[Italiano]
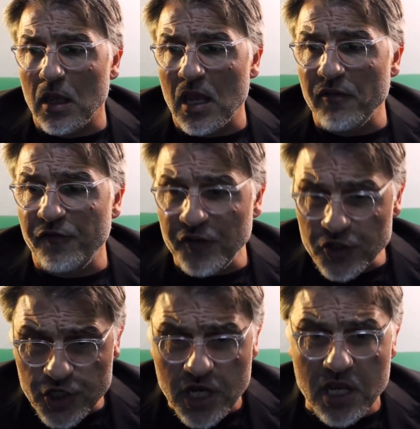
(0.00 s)

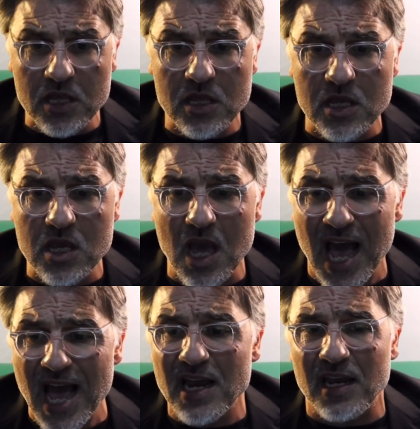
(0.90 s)
efficienti
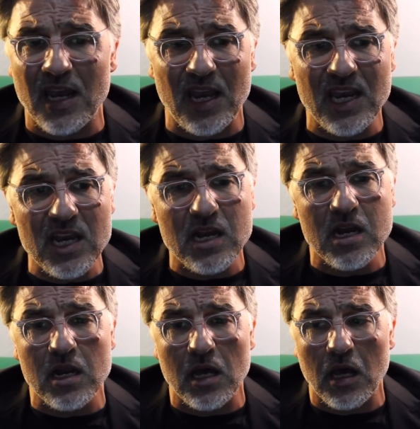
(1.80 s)
anche
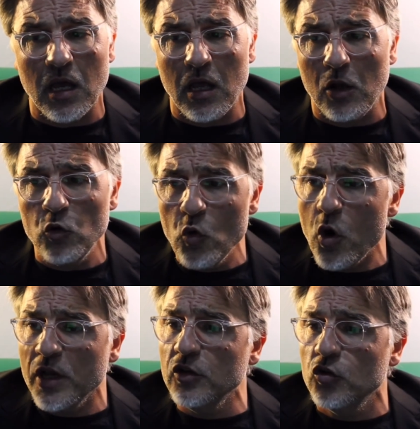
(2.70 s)
in eh,
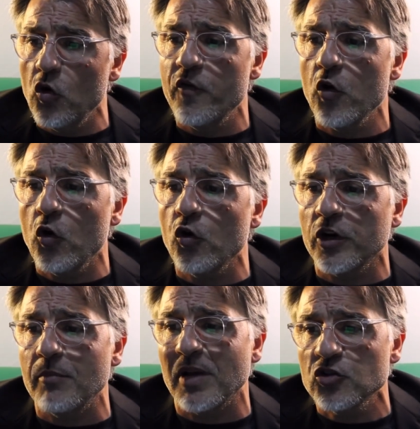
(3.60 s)
luoghi dove
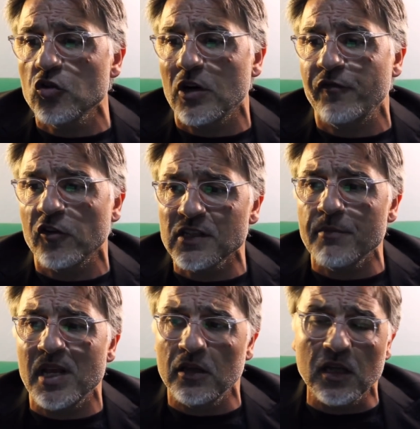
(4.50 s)
occorre maggior
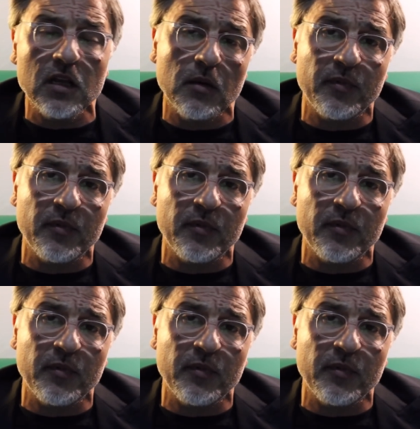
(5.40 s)
rafforzamento delle,